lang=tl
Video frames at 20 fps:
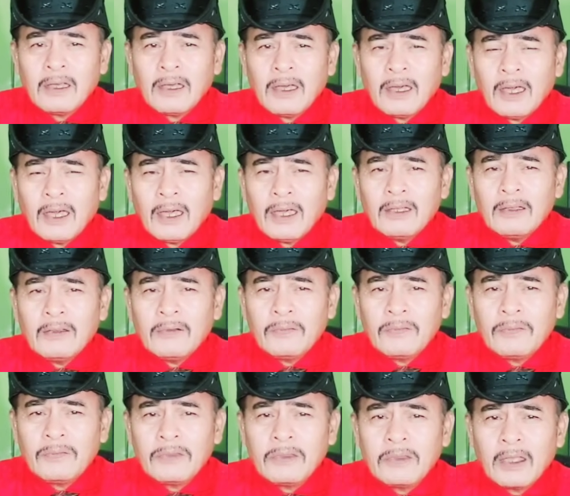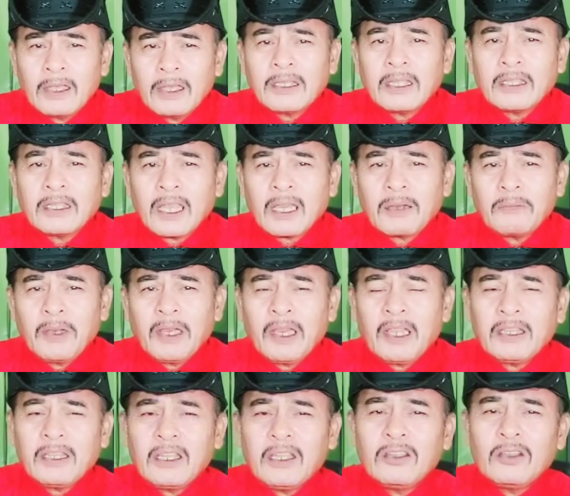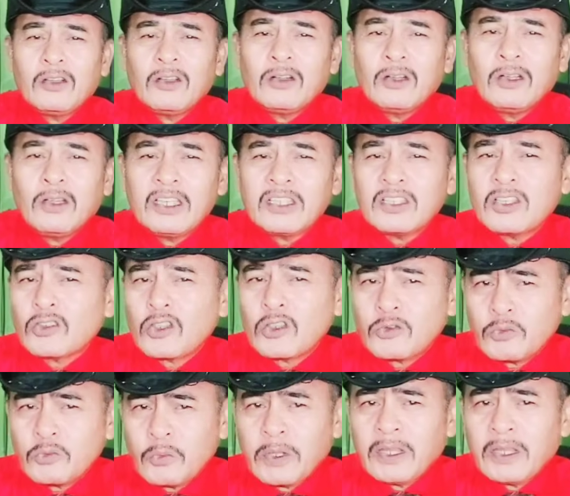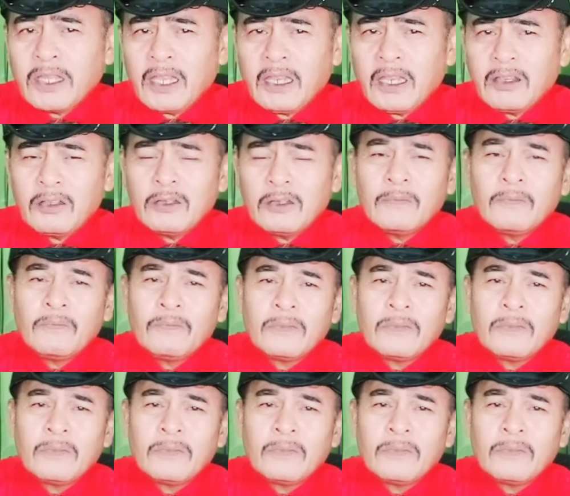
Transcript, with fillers: Ah, iti-terminate ninyo, isasuspend din ninyo.